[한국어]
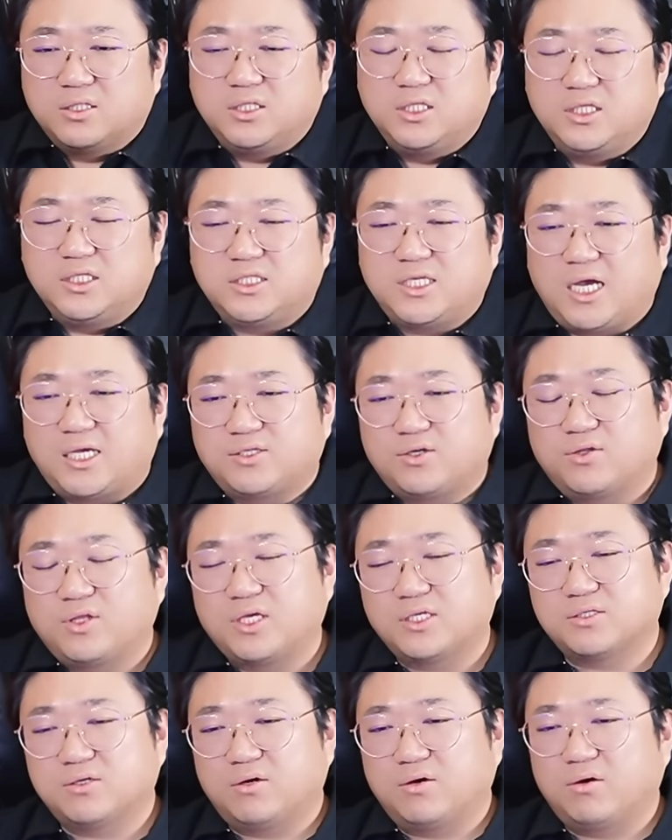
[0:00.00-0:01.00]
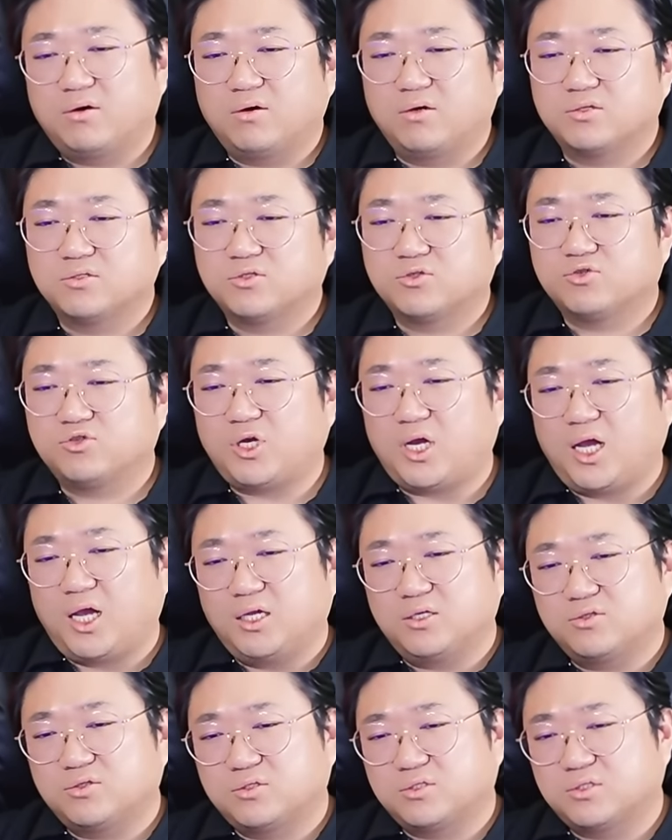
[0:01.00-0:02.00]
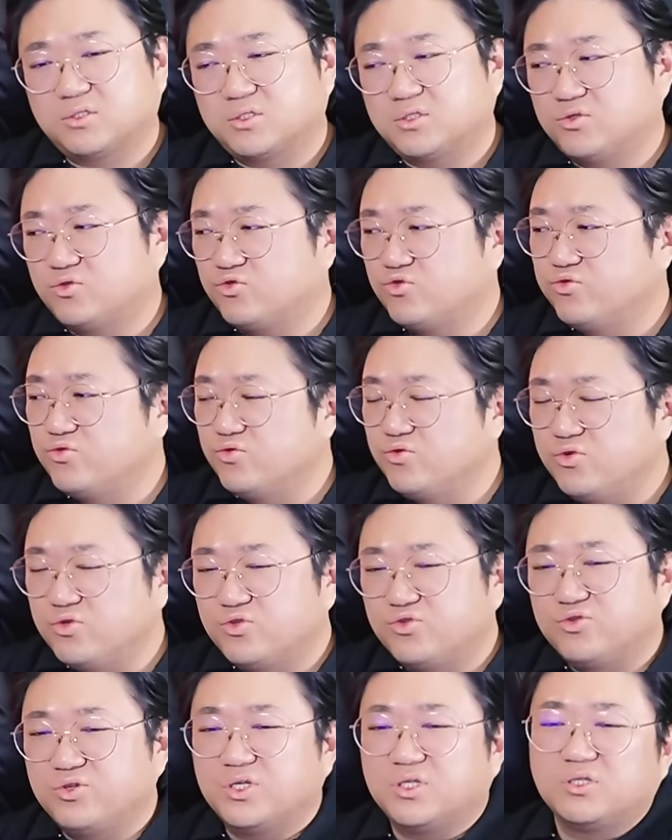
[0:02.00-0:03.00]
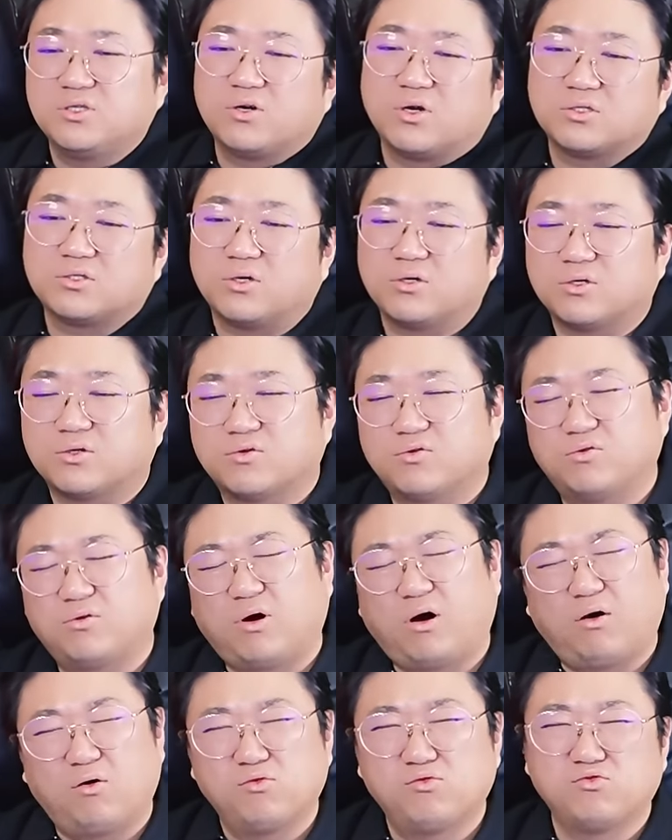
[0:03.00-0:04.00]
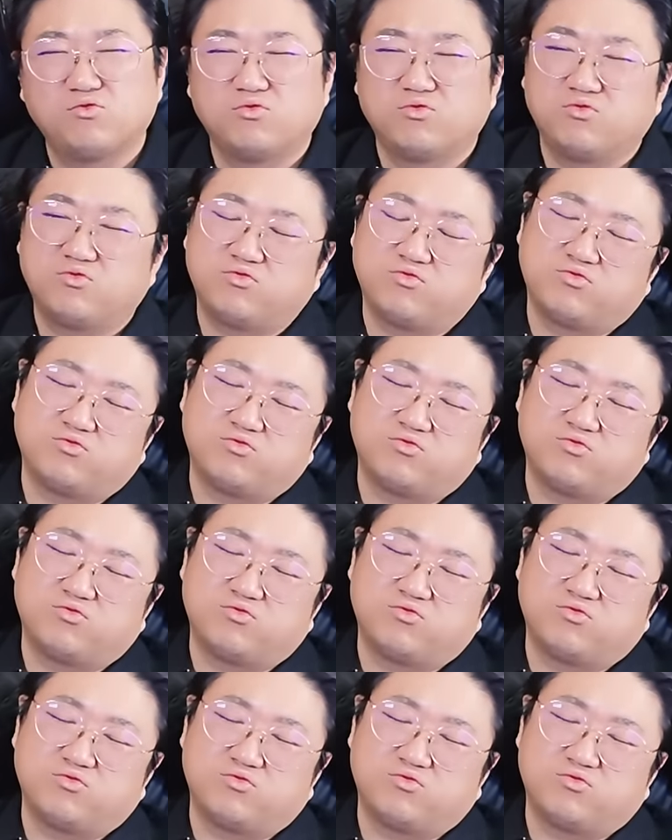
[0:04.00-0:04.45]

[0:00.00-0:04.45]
2차선에서 차 줄줄이 늘어서 있고 어우